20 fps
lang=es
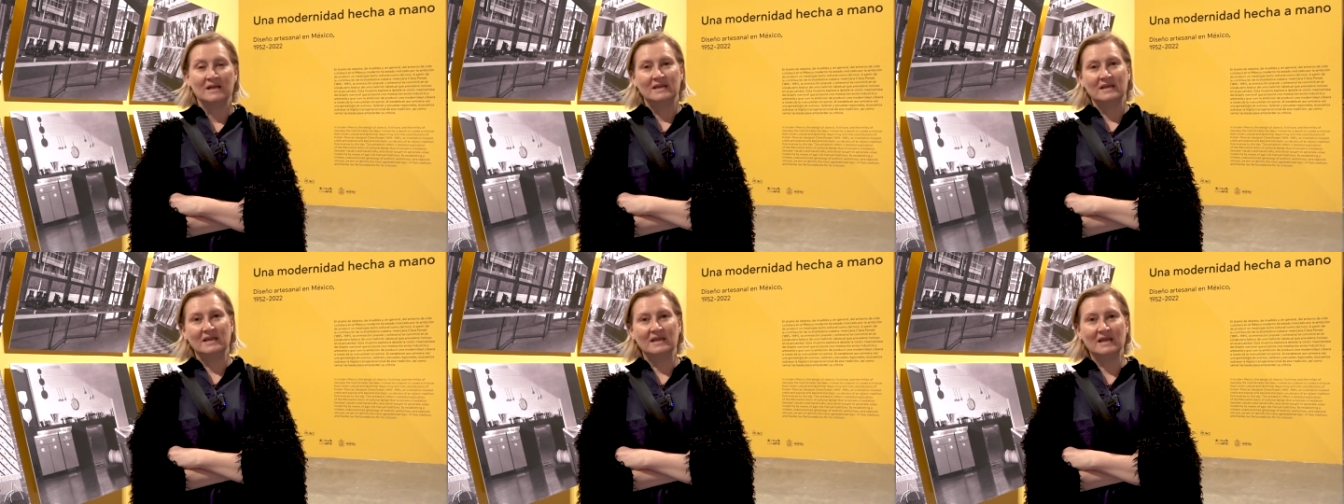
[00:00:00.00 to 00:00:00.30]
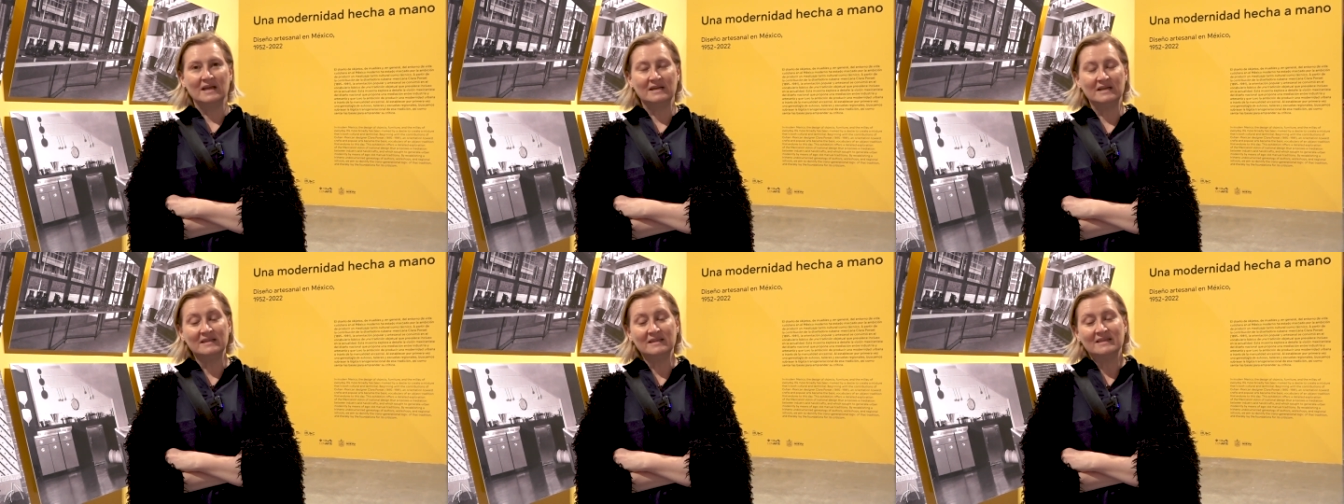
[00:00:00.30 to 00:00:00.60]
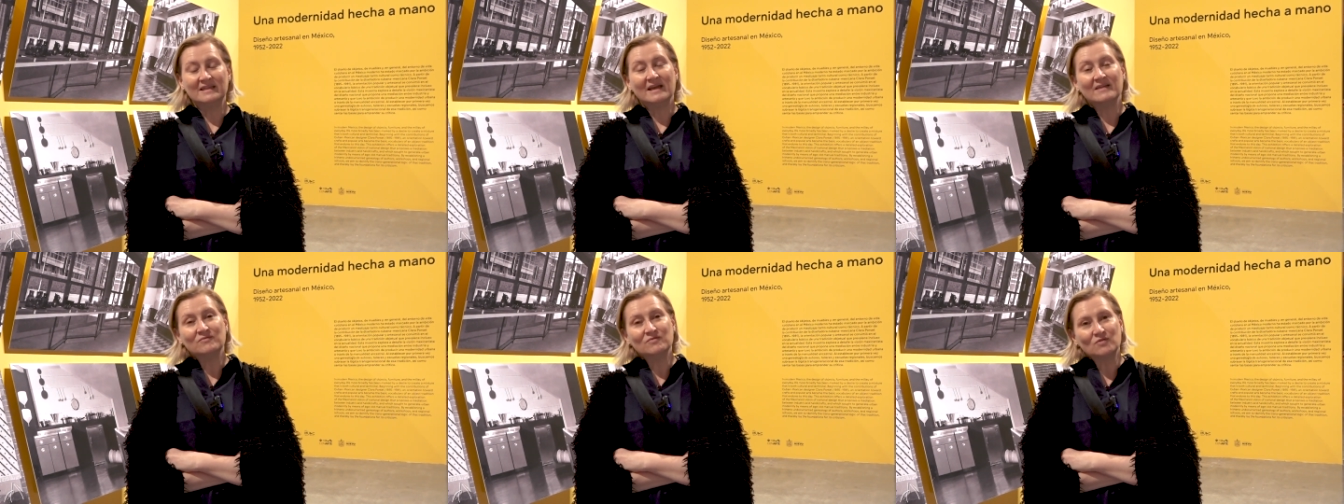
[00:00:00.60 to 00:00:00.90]
y el
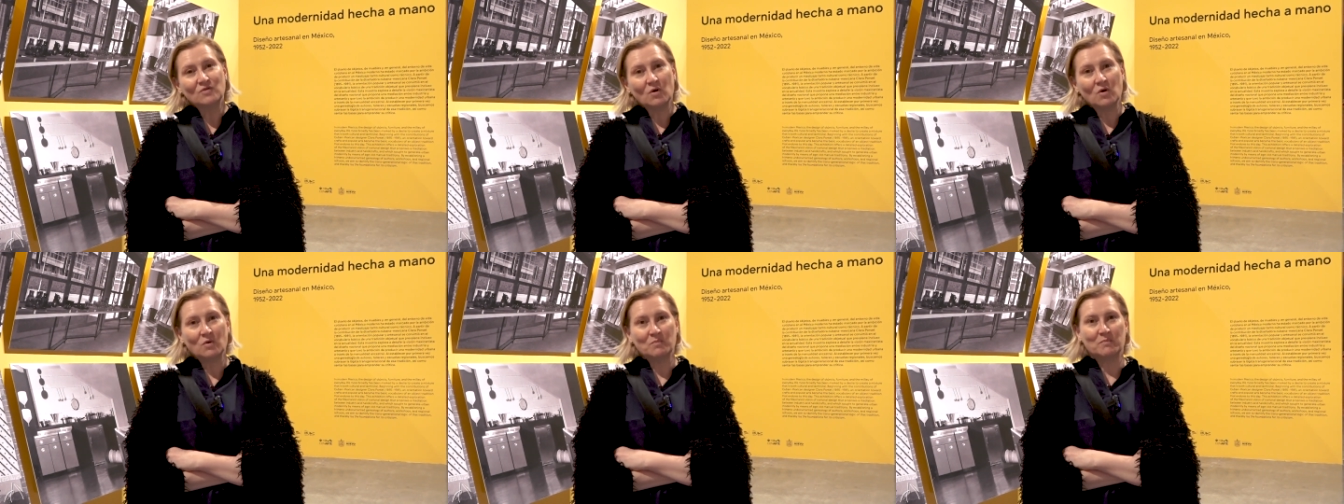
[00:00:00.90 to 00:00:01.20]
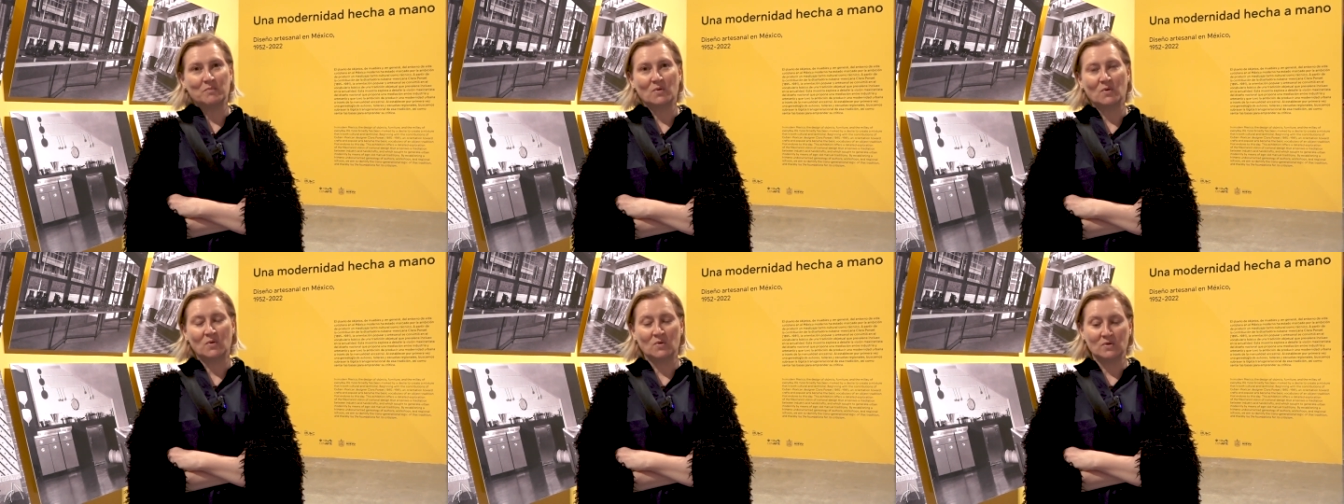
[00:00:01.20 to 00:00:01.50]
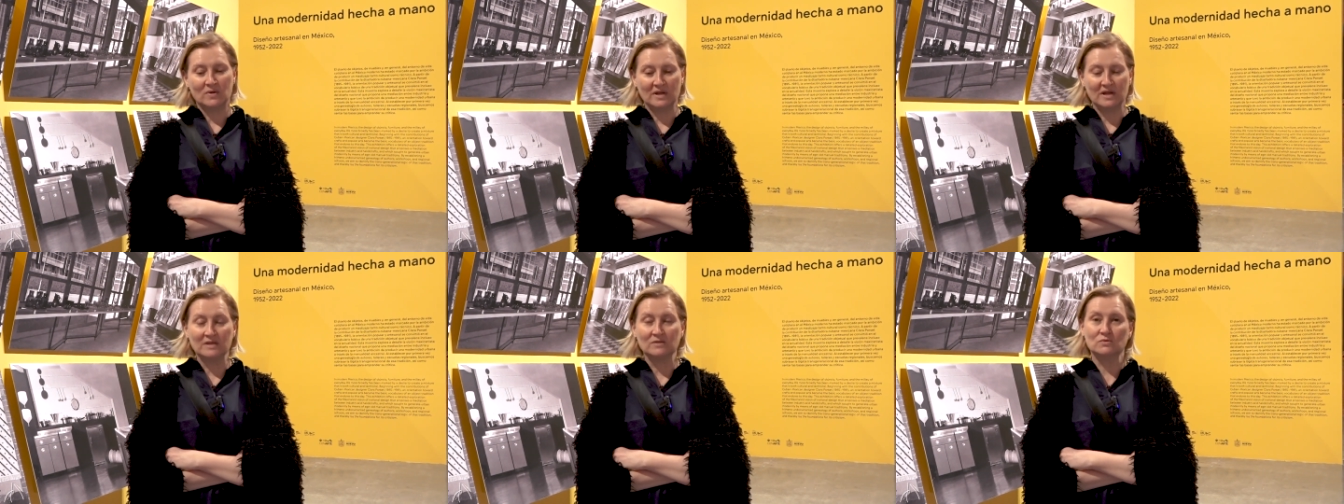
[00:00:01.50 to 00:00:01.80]
intento
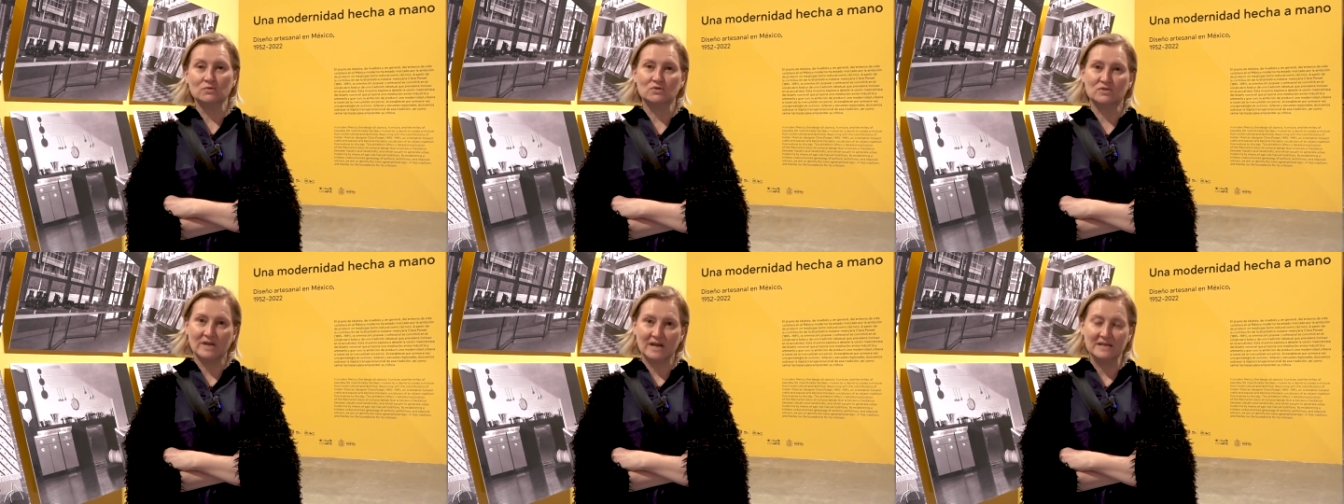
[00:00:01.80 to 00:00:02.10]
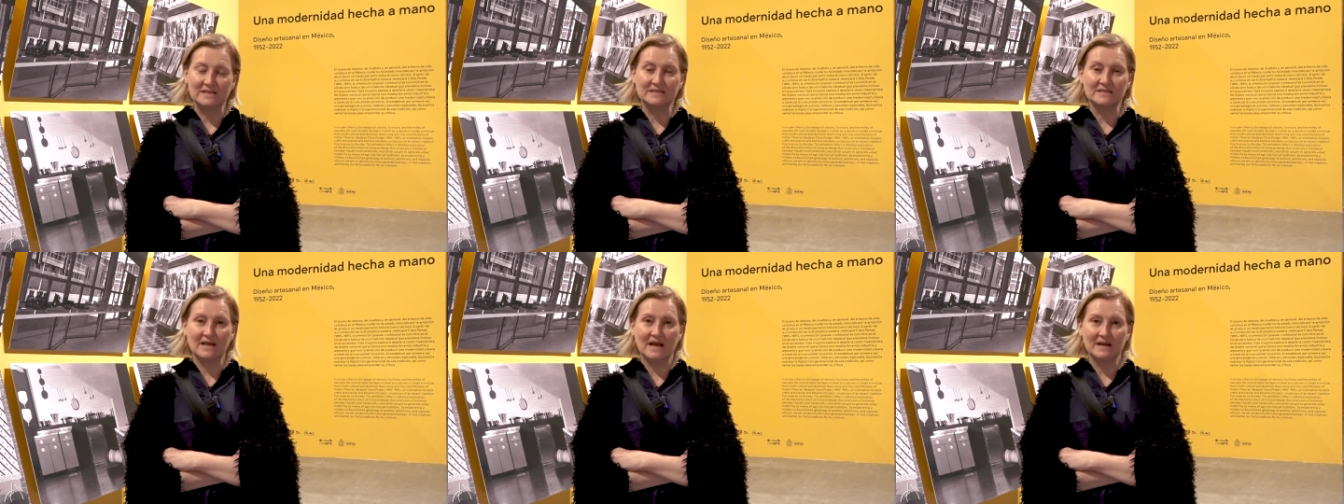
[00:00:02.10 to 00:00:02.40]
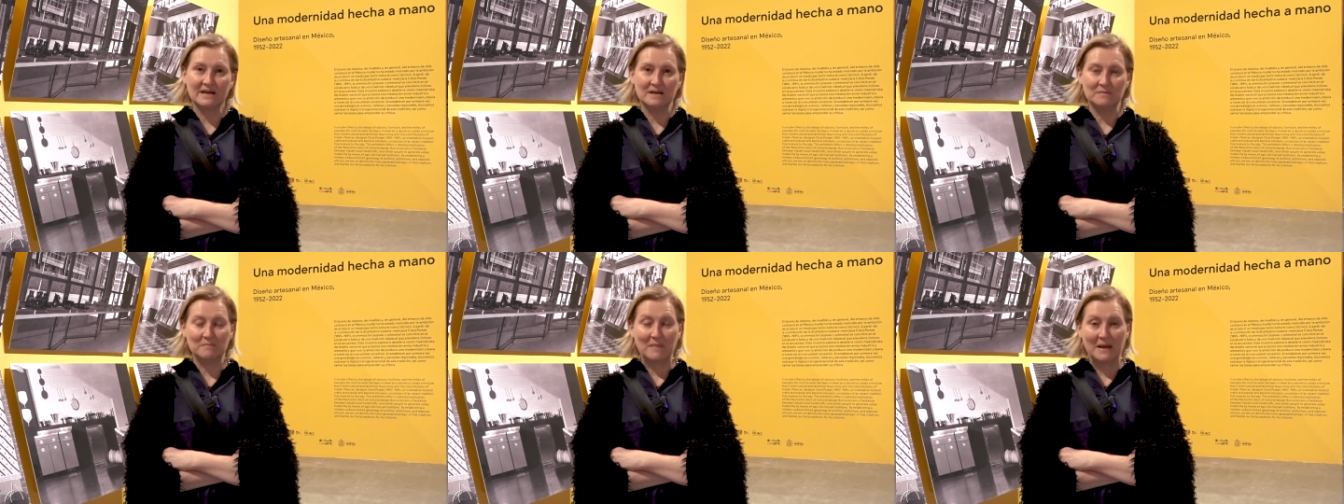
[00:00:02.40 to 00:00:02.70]
por
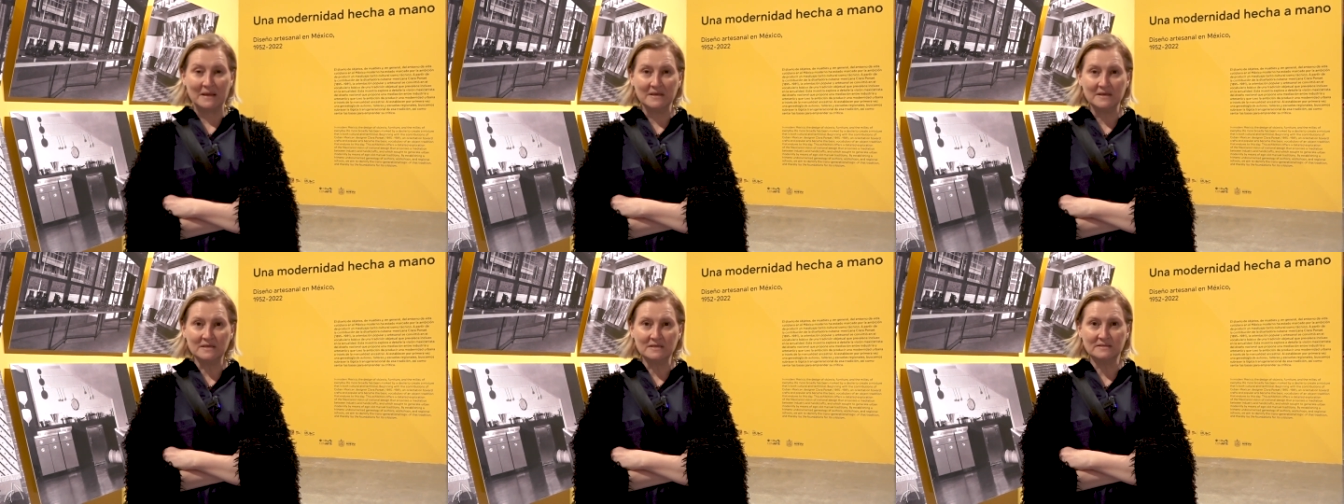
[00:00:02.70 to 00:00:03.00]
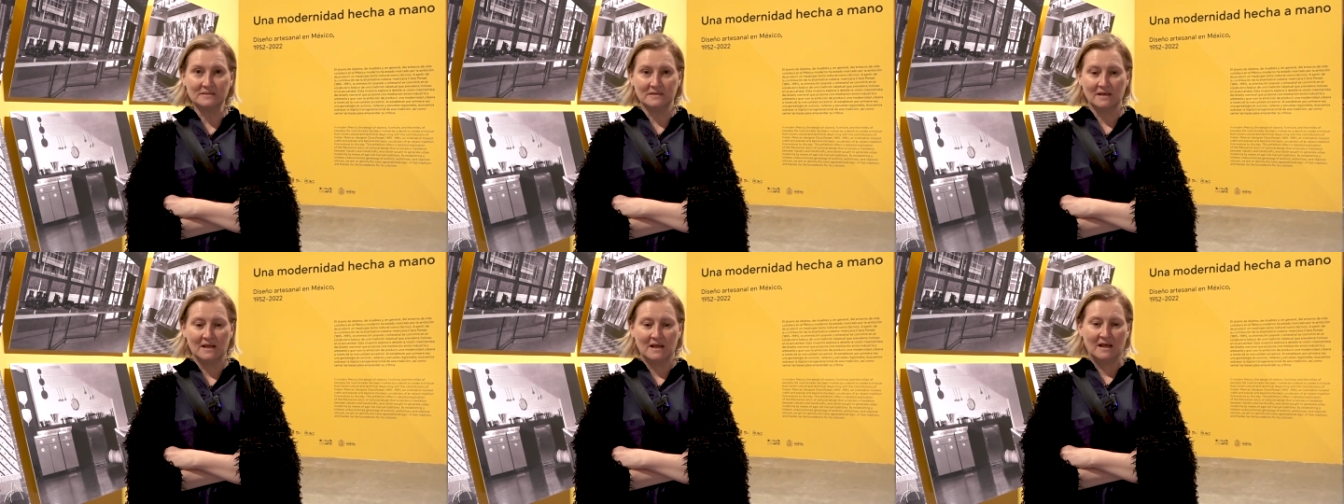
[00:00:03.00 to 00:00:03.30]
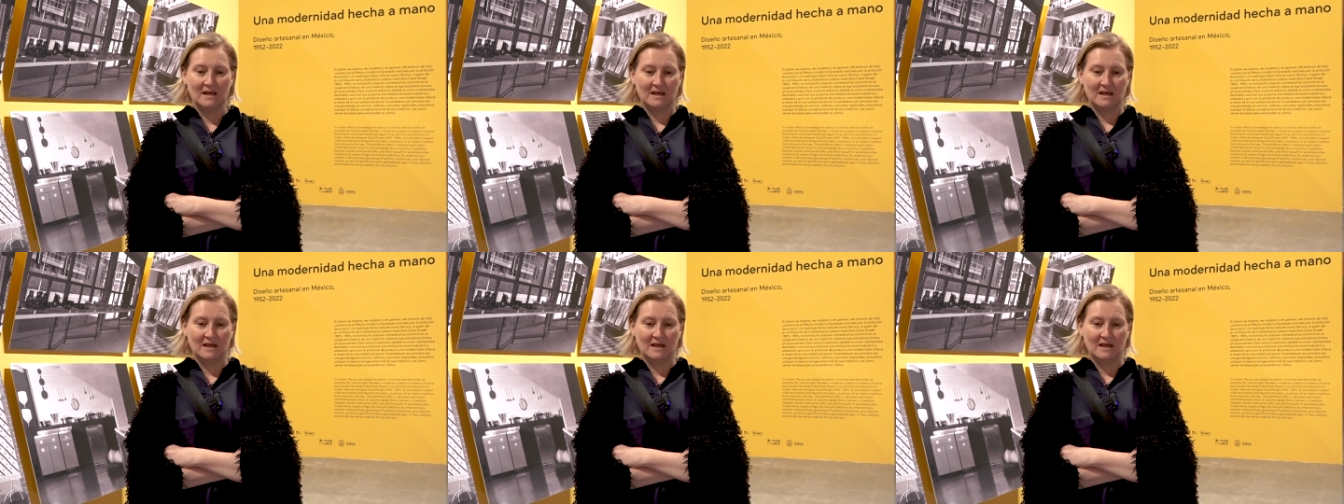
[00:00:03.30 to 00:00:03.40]
industrializar el país,